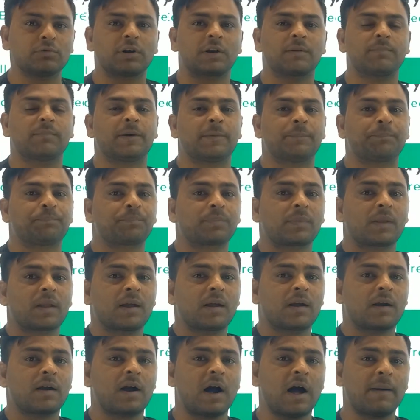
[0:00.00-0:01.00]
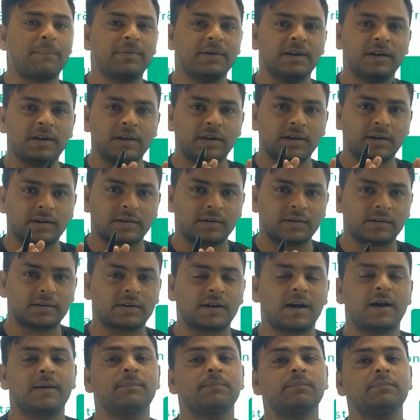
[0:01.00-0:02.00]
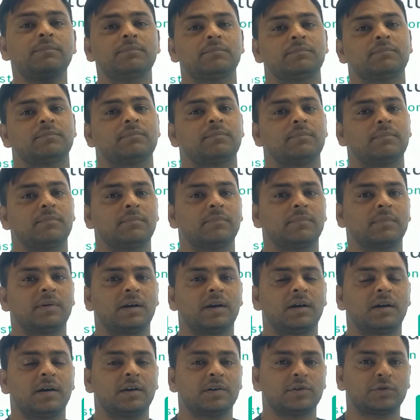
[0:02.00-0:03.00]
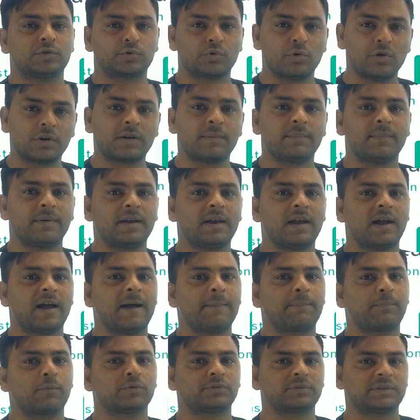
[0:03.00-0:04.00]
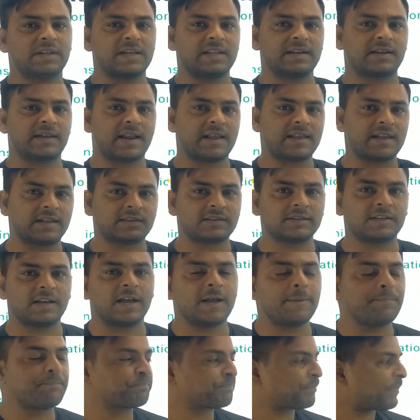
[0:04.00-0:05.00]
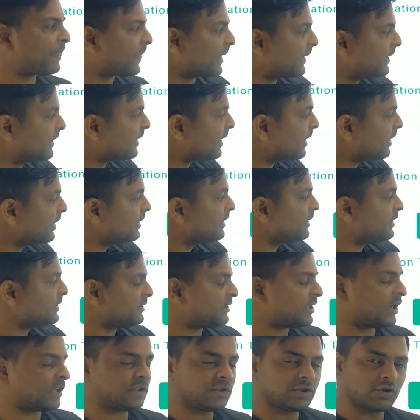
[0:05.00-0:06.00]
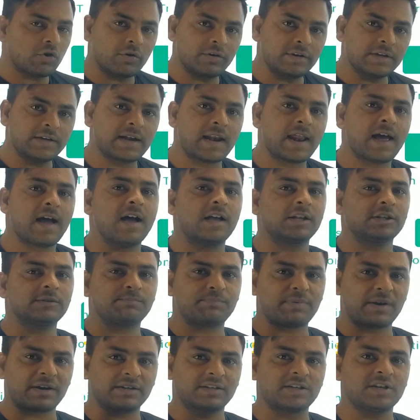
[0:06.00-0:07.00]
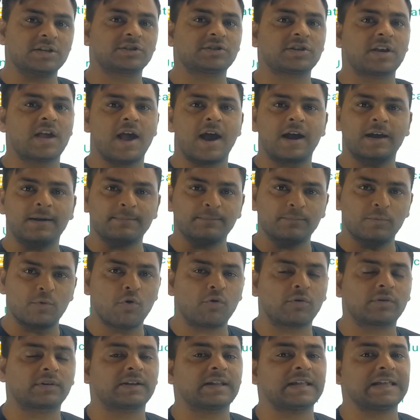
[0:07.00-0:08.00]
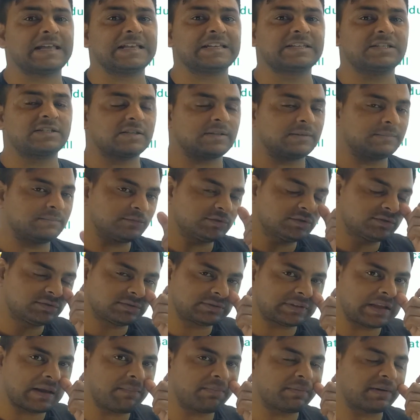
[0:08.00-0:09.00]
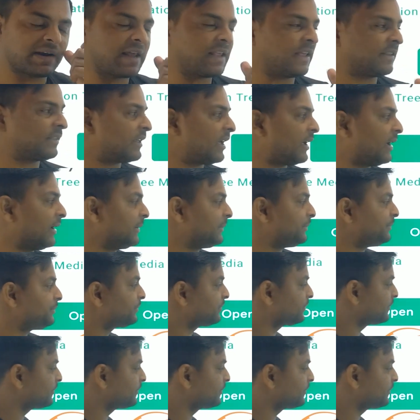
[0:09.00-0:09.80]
शुल्क में काफ़ी कम शुल्क में आपको तैयारी कराई जाती है ठीक है जहाँ थ्योरी क्लास प्रैक्टिस सेट मोक टेस्ट सब कराया जाता है